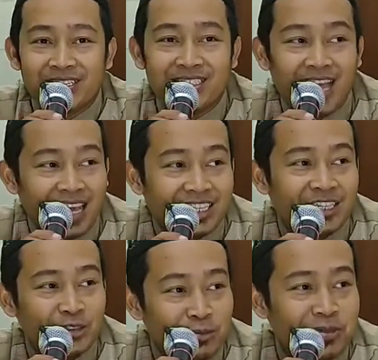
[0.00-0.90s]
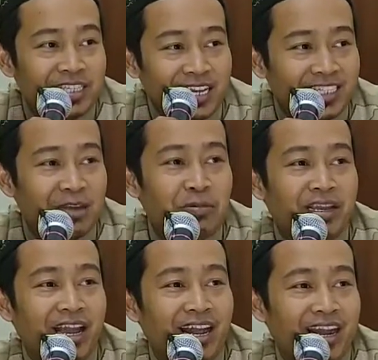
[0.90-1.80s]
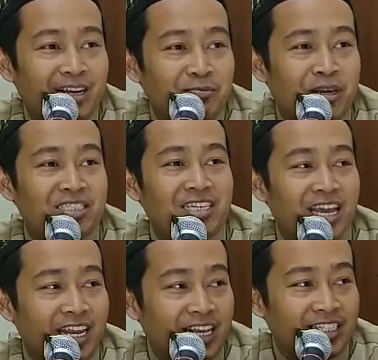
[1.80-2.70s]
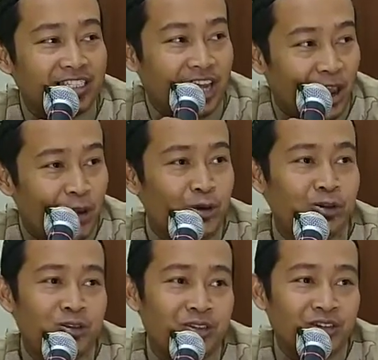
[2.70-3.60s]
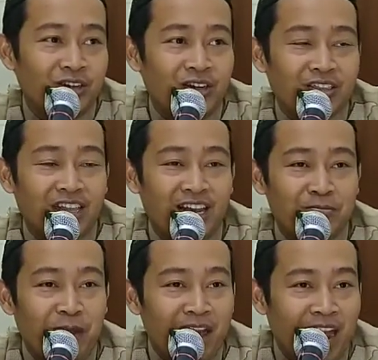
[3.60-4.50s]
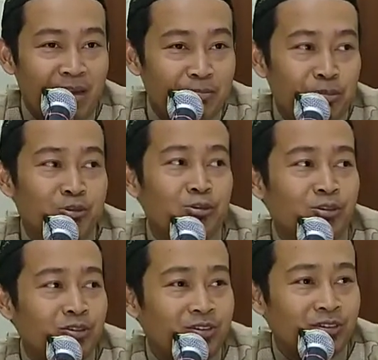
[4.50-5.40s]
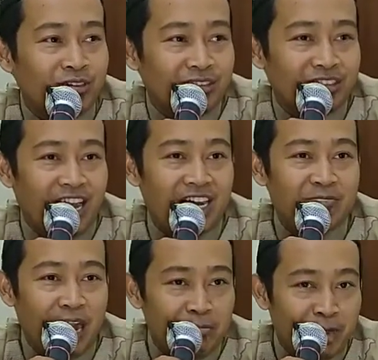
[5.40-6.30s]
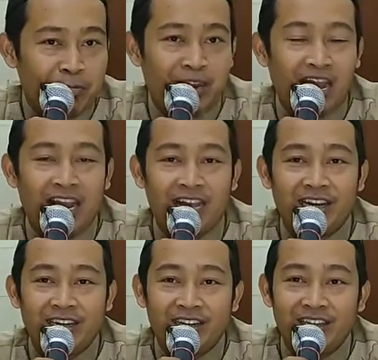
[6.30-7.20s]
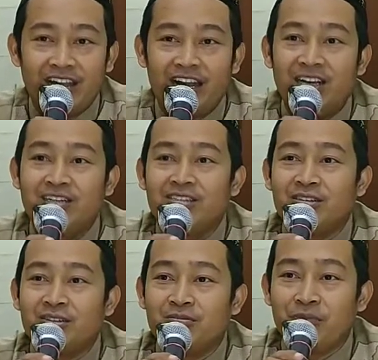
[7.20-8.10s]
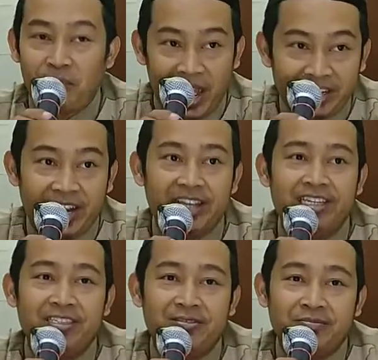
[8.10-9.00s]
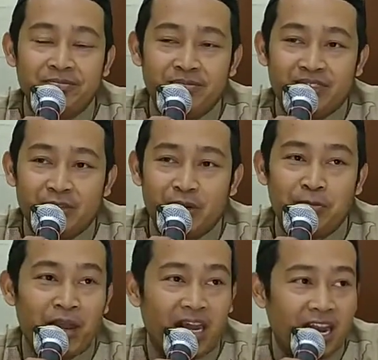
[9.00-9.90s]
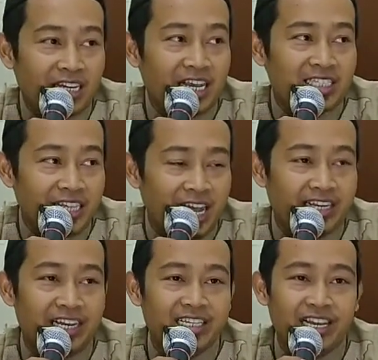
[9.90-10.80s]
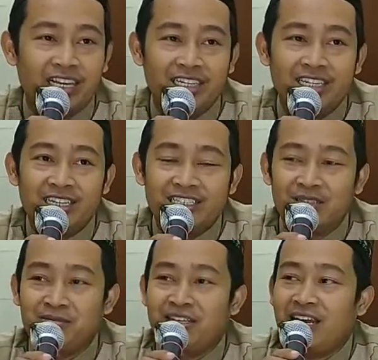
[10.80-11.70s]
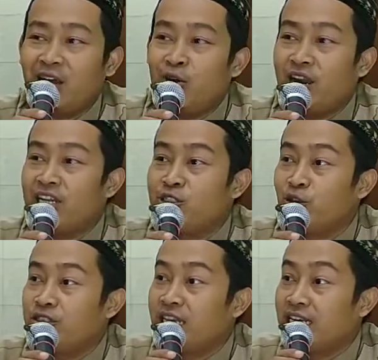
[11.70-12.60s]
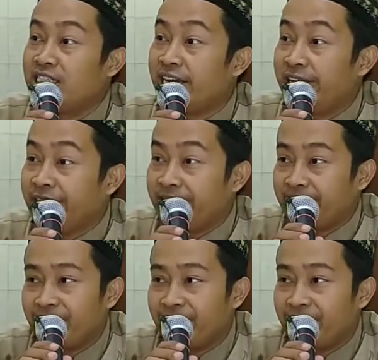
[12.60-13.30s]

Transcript: saat itu bisa kita bayangkan perjalanan jauh tanpa lampu tanpa perbekalan yang memadai perbekalan yang seadanya sementara ora iso jajan